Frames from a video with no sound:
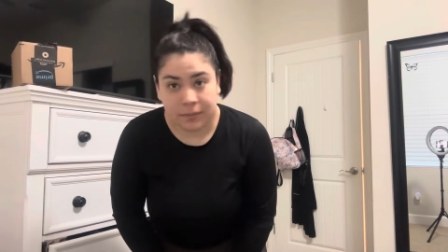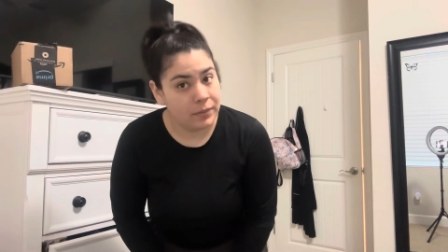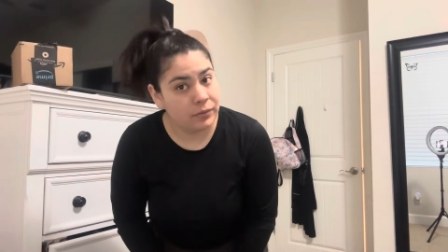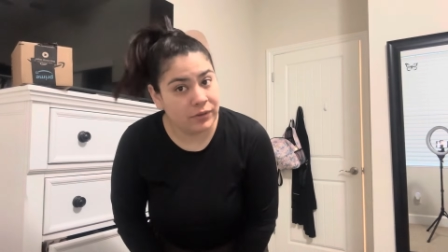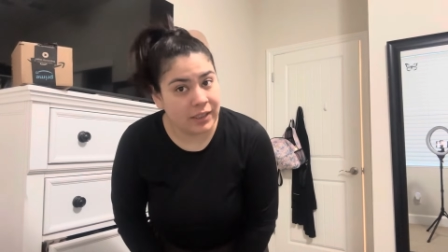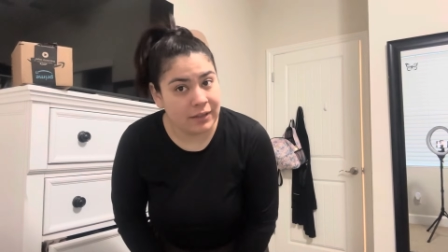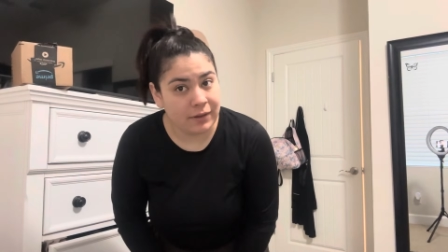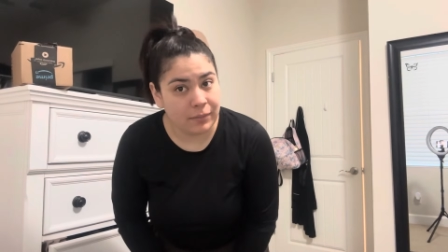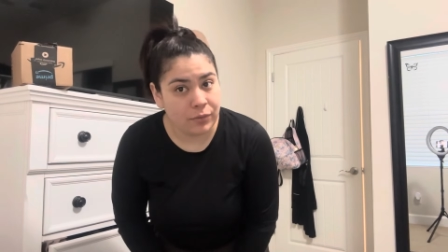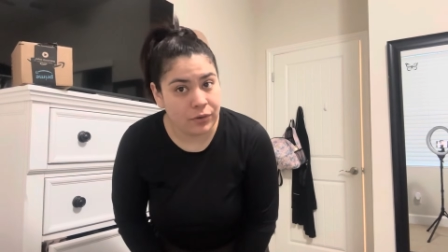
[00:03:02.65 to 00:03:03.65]
Me gusta
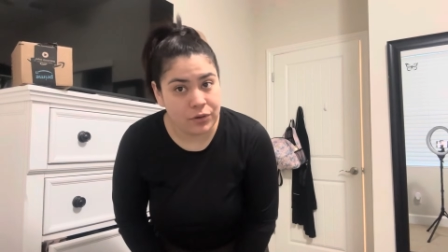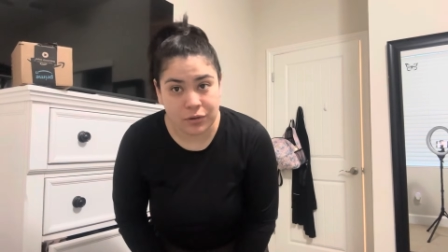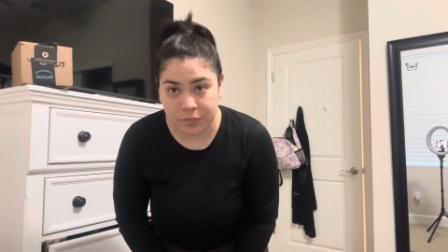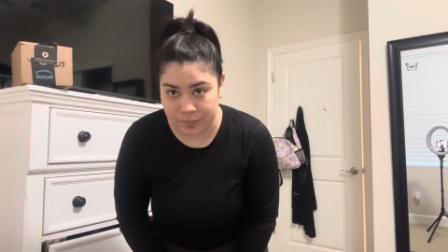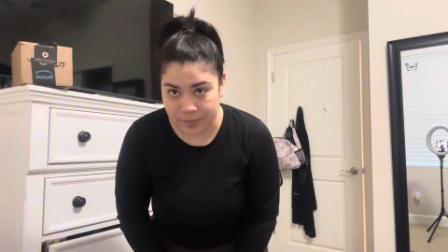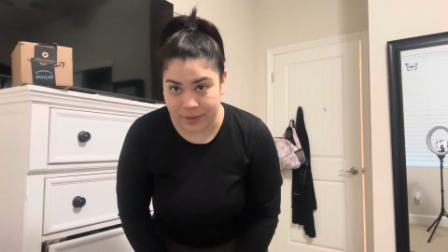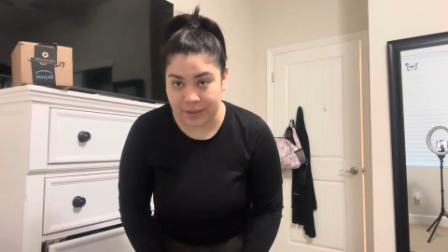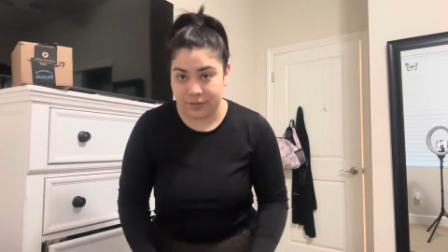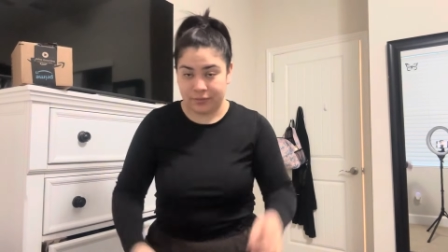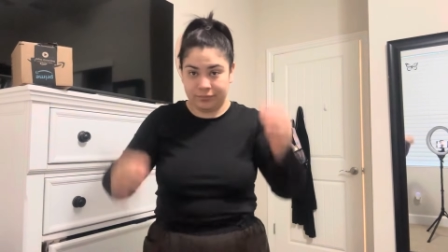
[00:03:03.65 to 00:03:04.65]
llevar moño, pero